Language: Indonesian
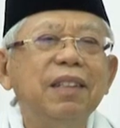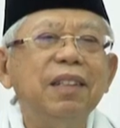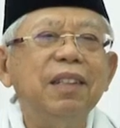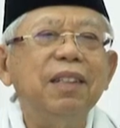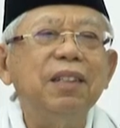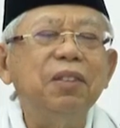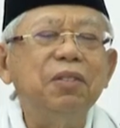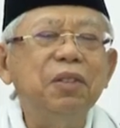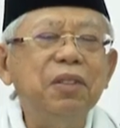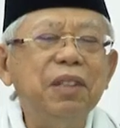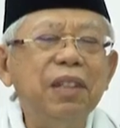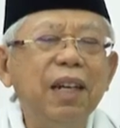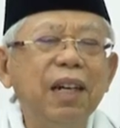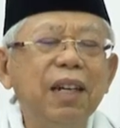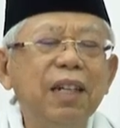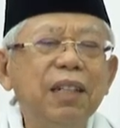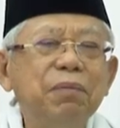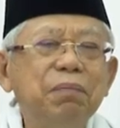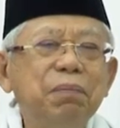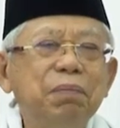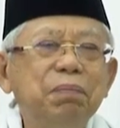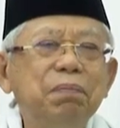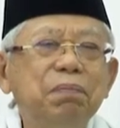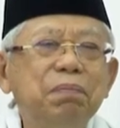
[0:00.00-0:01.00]
itu
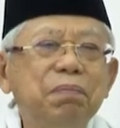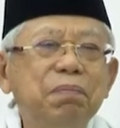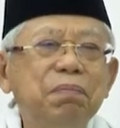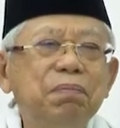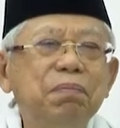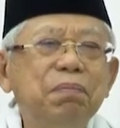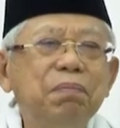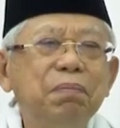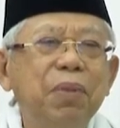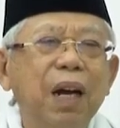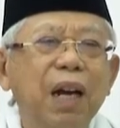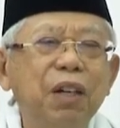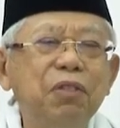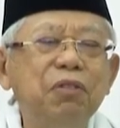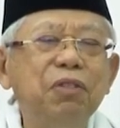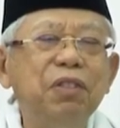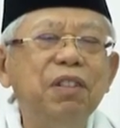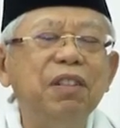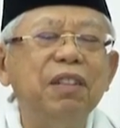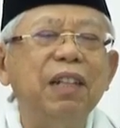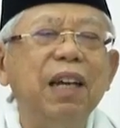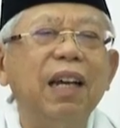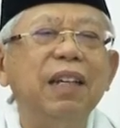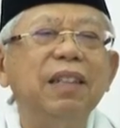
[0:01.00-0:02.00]
sangat
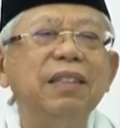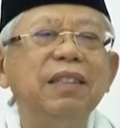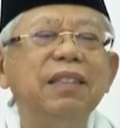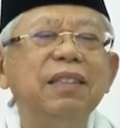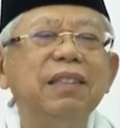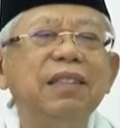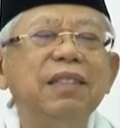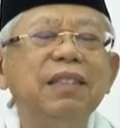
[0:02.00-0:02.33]
bagus sekali.